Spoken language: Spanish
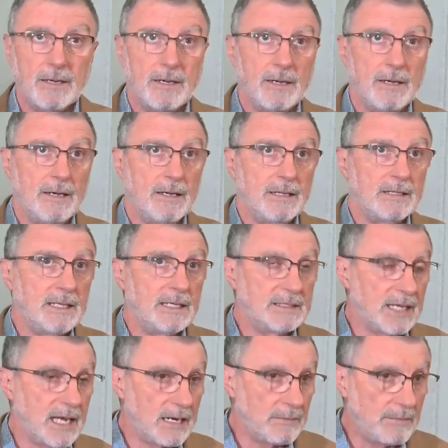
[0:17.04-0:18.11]
eh,
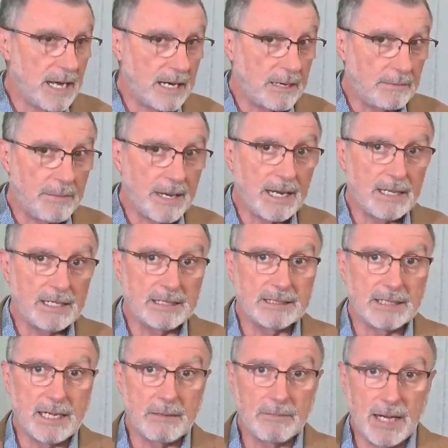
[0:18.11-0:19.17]
desarmar, para
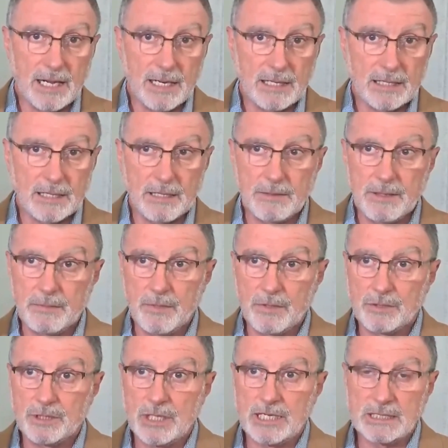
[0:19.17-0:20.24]
desarmar
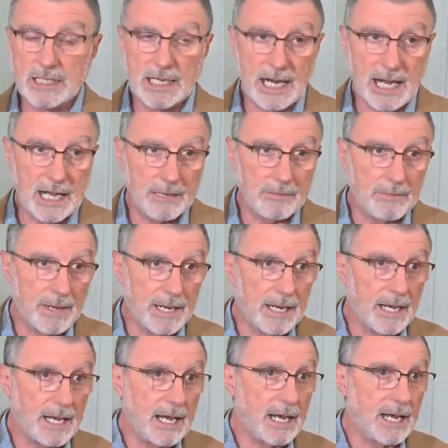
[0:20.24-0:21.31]
debemos allanar,
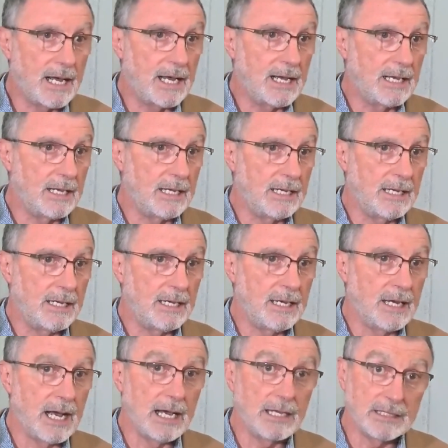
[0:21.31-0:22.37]
para
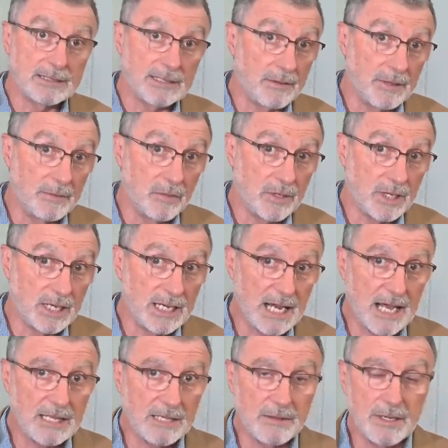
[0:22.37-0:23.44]
eh, sabemos que
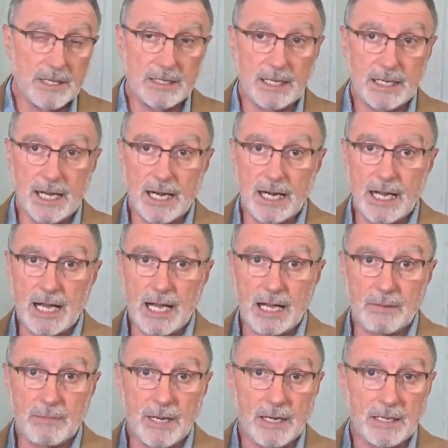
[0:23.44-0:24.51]
nadie va a entregar las
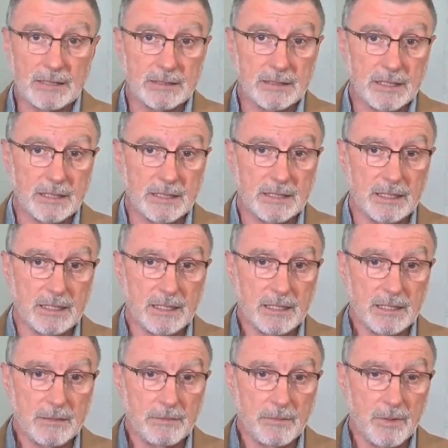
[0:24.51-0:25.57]
armas
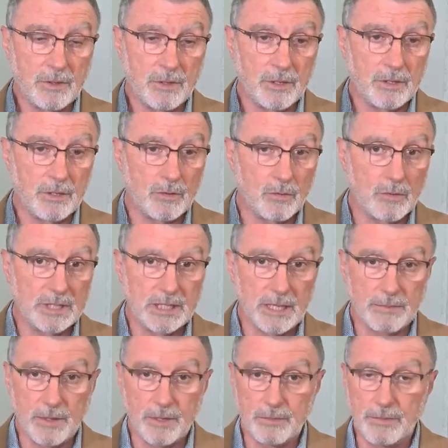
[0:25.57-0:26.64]
este, por
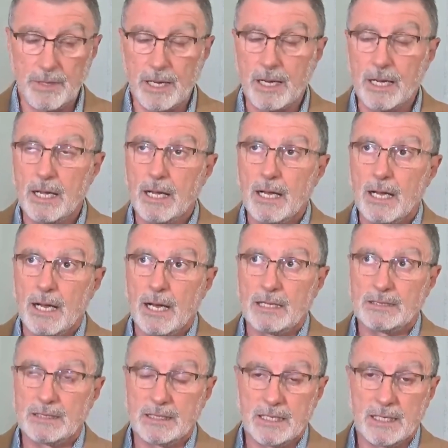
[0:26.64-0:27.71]
cuenta propia.
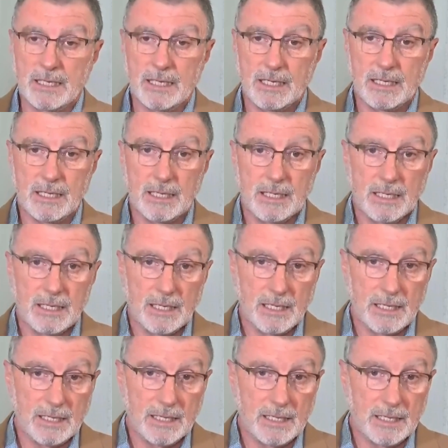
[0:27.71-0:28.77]
Así que
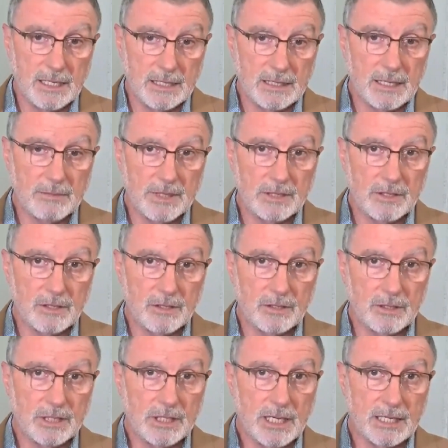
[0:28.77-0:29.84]
eh, esta
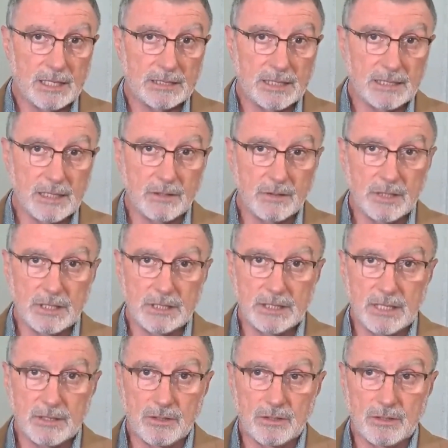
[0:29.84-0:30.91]
metodología que se está
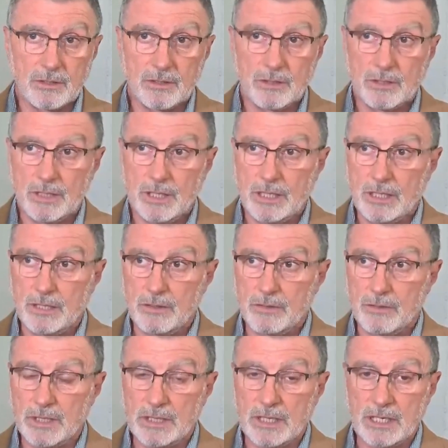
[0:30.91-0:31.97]
utilizando
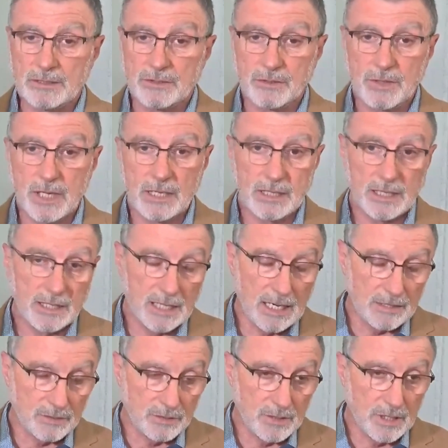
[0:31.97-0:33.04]
en nuestra ciudad, en
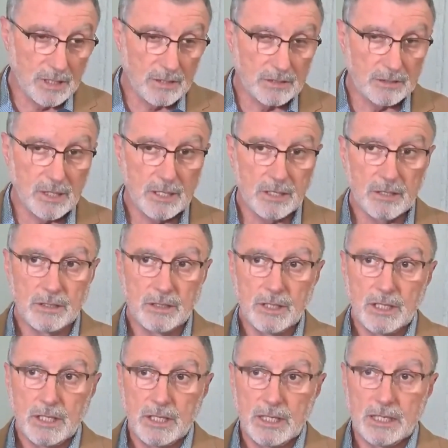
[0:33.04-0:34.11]
la ciudad de Rosario,
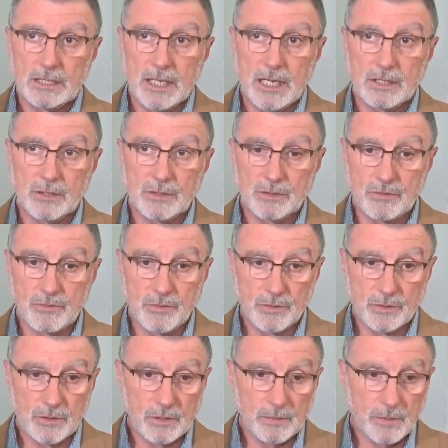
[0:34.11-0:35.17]
está dando sus
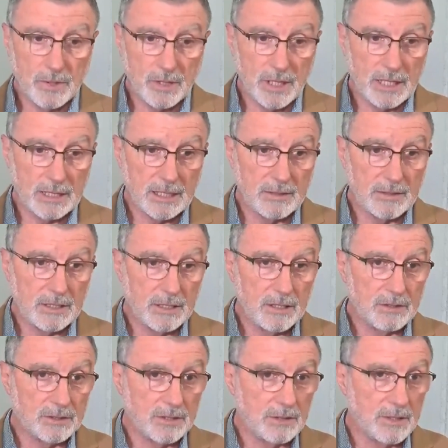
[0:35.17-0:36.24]
frutos porque a través
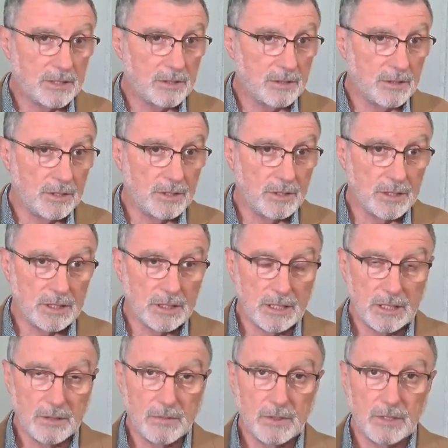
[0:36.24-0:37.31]
del observatorio que
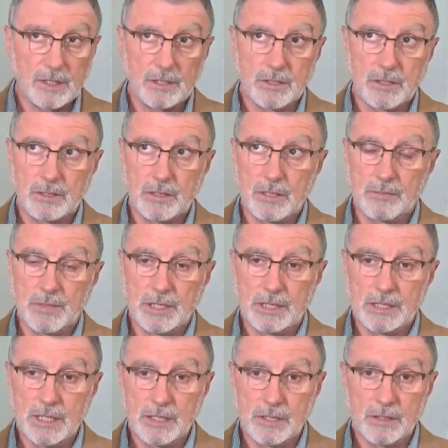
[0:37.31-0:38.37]
tenemos dentro del
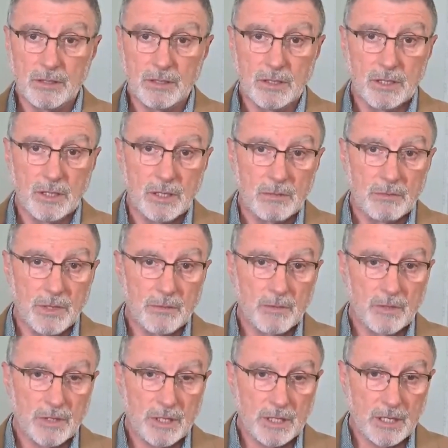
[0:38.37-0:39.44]
Ministerio
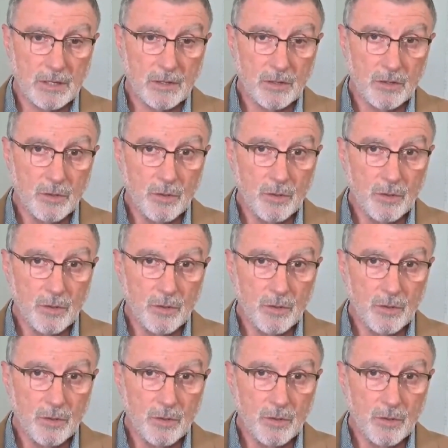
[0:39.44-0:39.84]
vemos que los